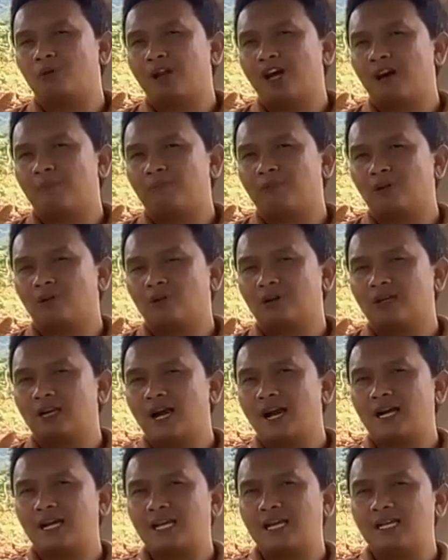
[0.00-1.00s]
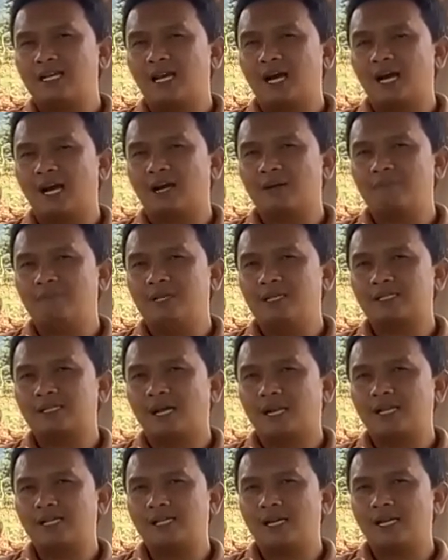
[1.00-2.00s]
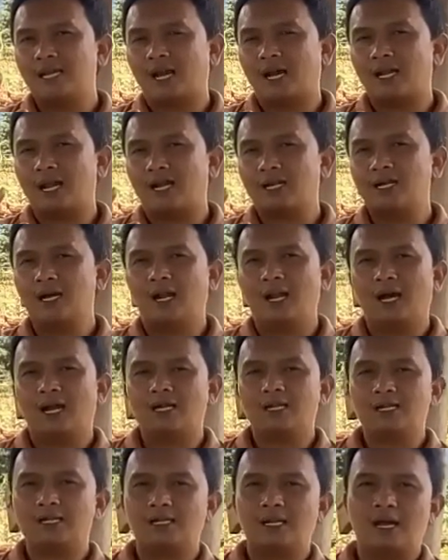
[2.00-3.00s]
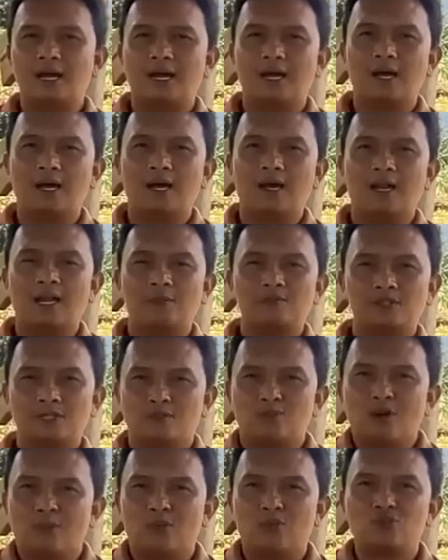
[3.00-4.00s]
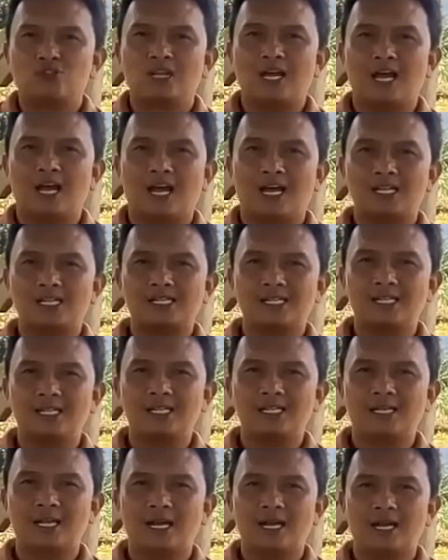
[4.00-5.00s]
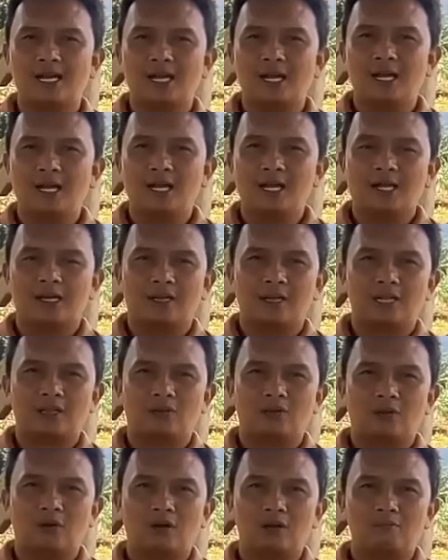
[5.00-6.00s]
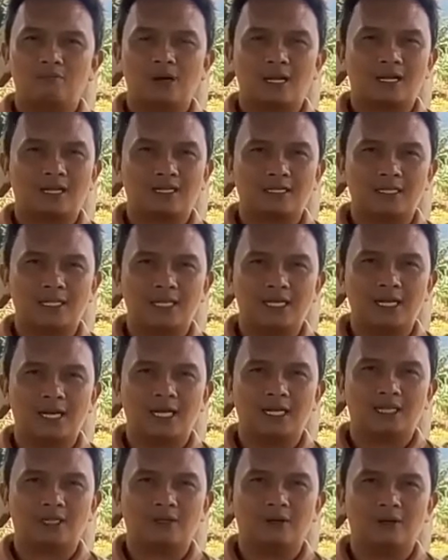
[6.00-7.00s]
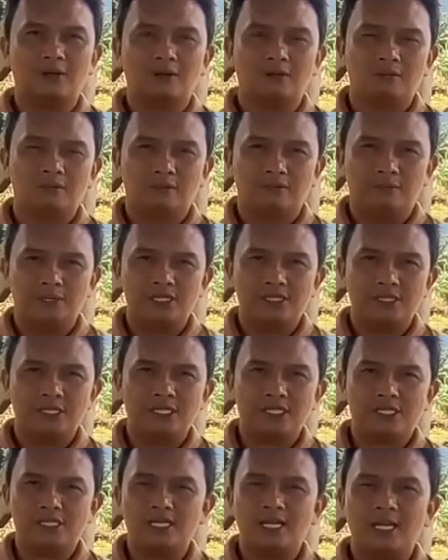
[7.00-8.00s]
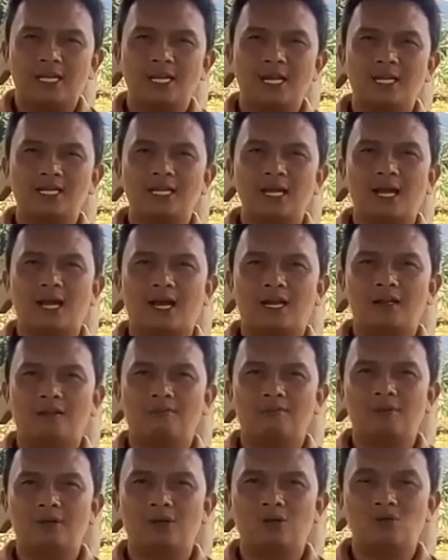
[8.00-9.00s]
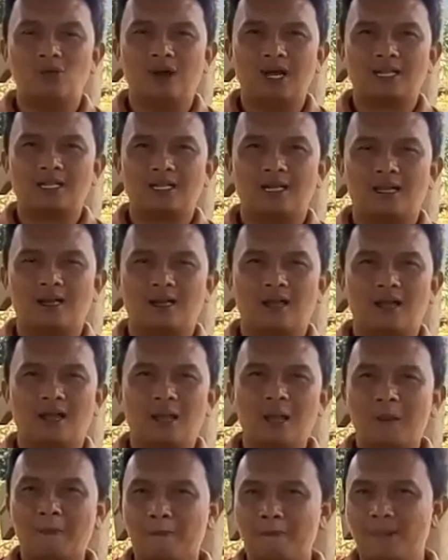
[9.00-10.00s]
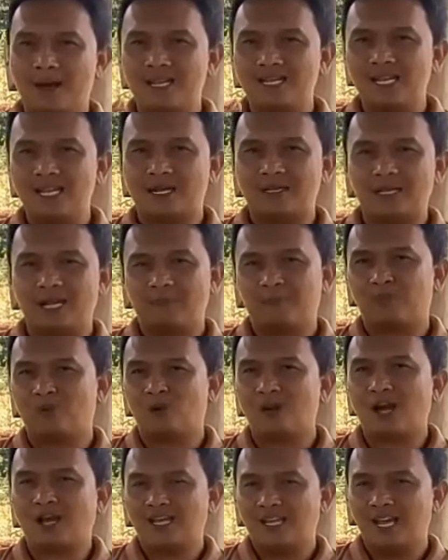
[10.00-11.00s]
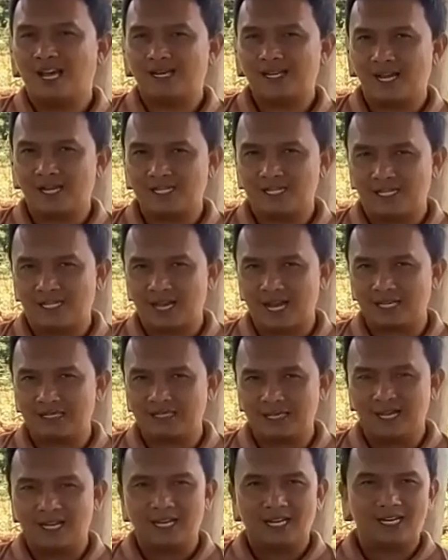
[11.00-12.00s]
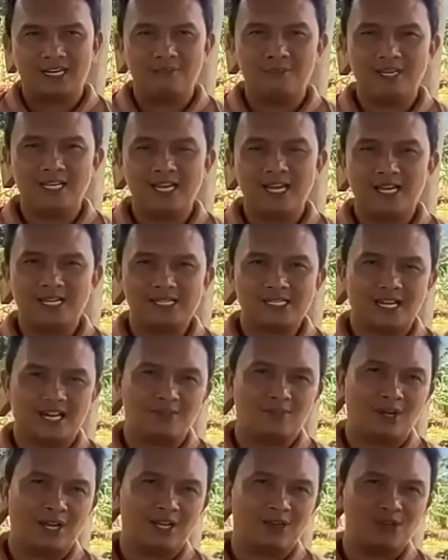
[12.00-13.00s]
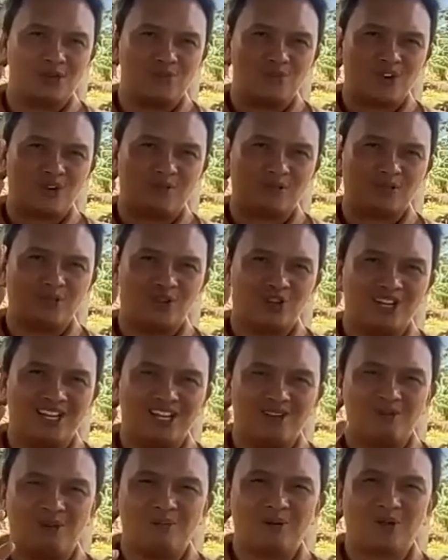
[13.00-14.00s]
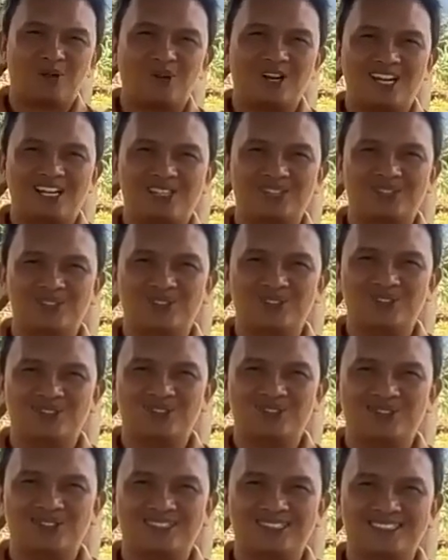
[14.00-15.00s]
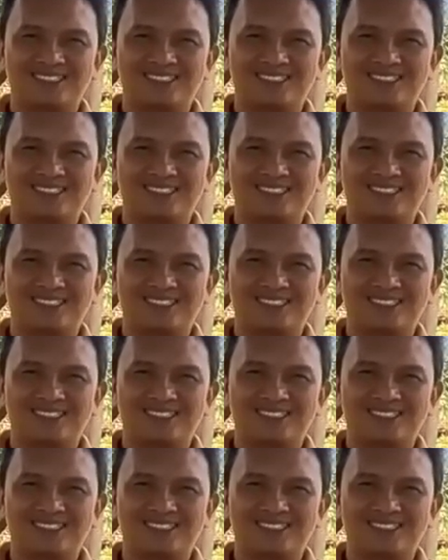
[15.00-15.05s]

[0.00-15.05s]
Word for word: produk-produk yang bisa dijadikan andalan dalam sebuah perusahaan sehingga network marketing atau bisnis jaringannya akan lebih kuat karena banyaknya produk yang dihasilkan. Demikian, Assalamualaikum warahmatullahi wabarakatuh.